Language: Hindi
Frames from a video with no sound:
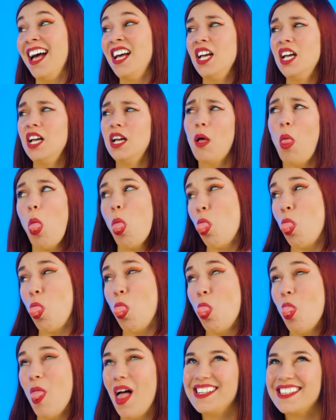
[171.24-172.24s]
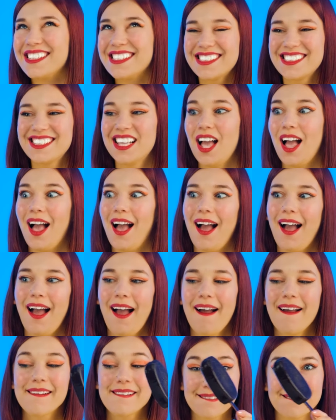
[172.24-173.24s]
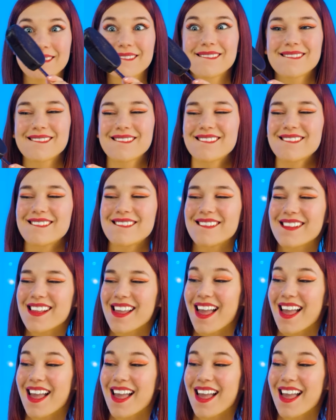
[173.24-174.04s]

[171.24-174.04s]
मुझे ऐसा लगता है कि मैं उसके साथ बिल्कुल खुश रहूंगी